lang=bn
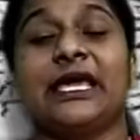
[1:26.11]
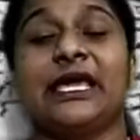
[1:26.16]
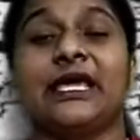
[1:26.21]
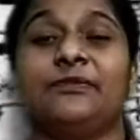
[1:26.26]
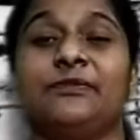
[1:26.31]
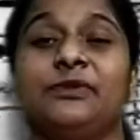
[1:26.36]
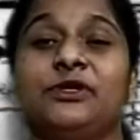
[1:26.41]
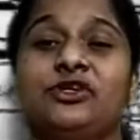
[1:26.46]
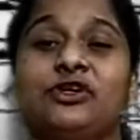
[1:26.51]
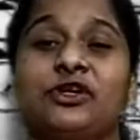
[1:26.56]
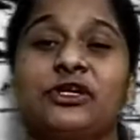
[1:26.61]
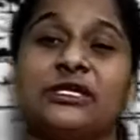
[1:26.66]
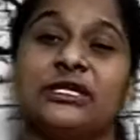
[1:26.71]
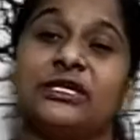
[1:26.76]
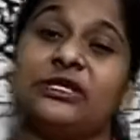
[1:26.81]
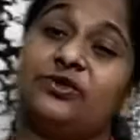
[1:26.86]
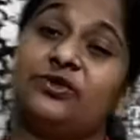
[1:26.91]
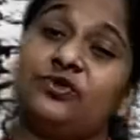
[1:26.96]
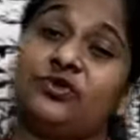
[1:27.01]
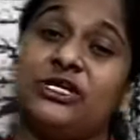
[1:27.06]
এই বিষয়টি
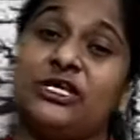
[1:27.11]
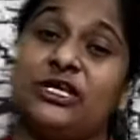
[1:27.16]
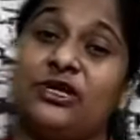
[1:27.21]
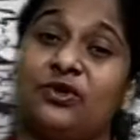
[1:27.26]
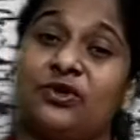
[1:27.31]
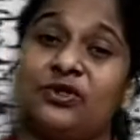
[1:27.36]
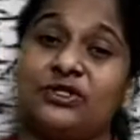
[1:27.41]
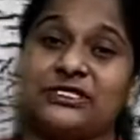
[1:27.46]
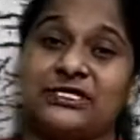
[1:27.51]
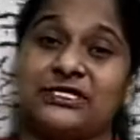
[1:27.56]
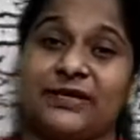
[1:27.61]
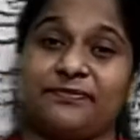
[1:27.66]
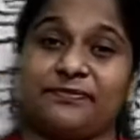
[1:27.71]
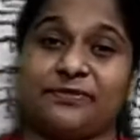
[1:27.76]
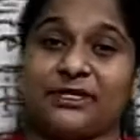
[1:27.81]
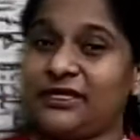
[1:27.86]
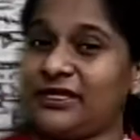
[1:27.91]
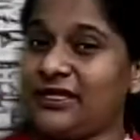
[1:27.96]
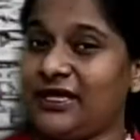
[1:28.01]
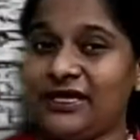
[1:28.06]
কিন্তু শিখন
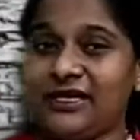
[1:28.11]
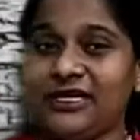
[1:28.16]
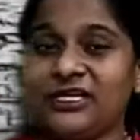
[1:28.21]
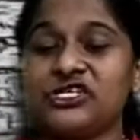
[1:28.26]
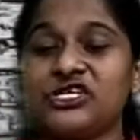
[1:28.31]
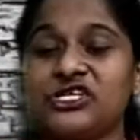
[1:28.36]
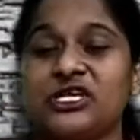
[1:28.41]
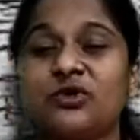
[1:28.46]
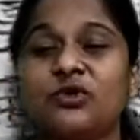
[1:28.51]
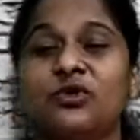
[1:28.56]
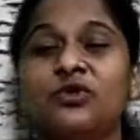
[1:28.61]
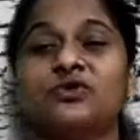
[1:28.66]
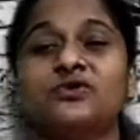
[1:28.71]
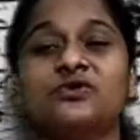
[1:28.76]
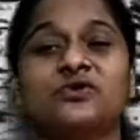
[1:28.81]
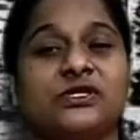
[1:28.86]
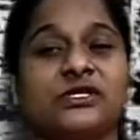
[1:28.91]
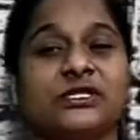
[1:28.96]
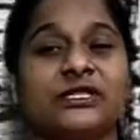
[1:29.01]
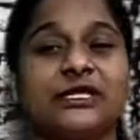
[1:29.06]
চ্যাপ্টার তাই না শিখন ও
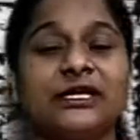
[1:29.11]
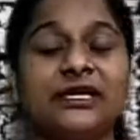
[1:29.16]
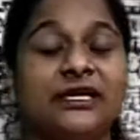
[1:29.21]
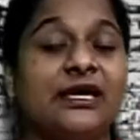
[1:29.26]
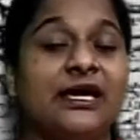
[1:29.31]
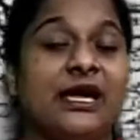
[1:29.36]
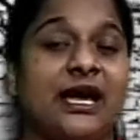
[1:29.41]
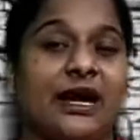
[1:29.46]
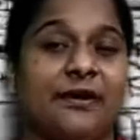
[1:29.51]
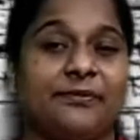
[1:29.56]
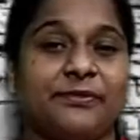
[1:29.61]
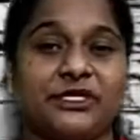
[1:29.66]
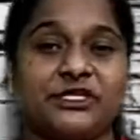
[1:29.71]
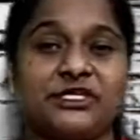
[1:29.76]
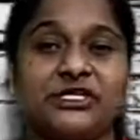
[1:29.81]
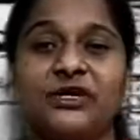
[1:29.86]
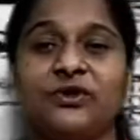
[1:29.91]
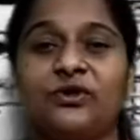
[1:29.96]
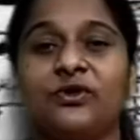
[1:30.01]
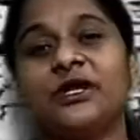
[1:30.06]
স্মৃতি আমরা
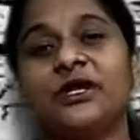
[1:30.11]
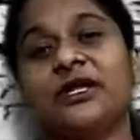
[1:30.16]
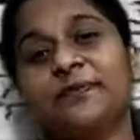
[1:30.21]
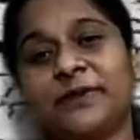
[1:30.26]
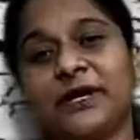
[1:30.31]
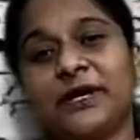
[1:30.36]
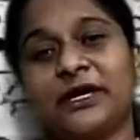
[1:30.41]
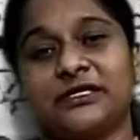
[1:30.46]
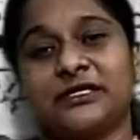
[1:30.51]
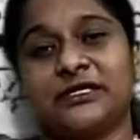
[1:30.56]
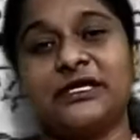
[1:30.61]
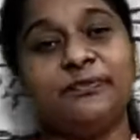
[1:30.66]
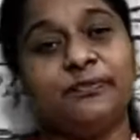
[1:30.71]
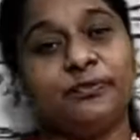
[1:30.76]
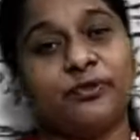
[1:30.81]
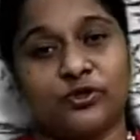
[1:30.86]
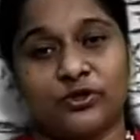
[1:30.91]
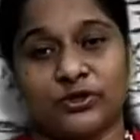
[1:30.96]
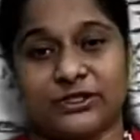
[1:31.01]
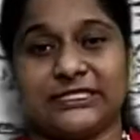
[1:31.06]
শিখনের পাঠটি
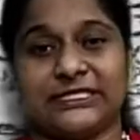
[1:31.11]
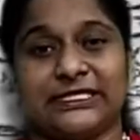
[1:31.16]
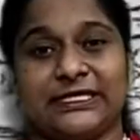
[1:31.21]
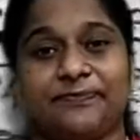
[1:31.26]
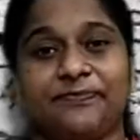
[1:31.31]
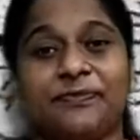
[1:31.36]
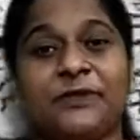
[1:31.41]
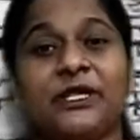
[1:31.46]
পড়ছি